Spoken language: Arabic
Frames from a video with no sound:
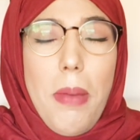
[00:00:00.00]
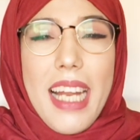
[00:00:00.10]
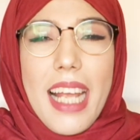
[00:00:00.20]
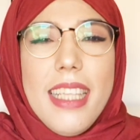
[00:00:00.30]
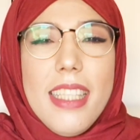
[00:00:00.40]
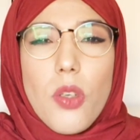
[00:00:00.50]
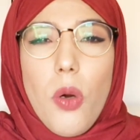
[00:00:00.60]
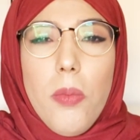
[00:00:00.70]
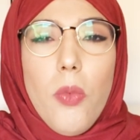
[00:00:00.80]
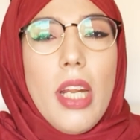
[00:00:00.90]
بحال اللي
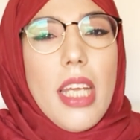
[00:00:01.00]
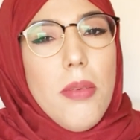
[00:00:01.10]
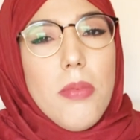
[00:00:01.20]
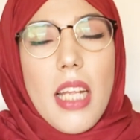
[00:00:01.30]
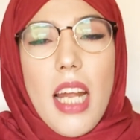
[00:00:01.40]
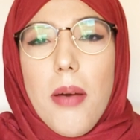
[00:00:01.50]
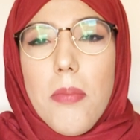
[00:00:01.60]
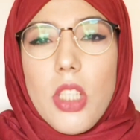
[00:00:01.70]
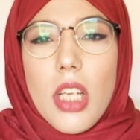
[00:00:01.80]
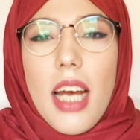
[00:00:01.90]
خذلتكم ولكن صراحه
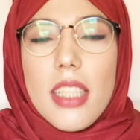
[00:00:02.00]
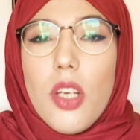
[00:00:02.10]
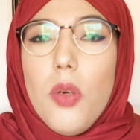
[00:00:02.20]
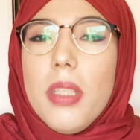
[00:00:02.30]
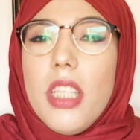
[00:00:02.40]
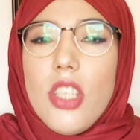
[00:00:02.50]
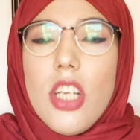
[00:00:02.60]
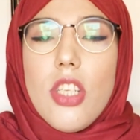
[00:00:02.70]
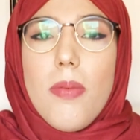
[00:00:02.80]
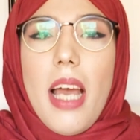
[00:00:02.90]
ماشي لخاطري وما
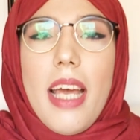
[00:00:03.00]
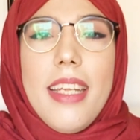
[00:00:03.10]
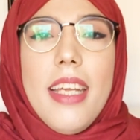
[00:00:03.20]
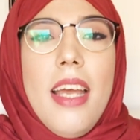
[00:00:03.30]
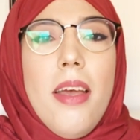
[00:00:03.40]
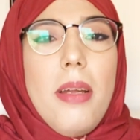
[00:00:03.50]
درتش هادشي بالعاني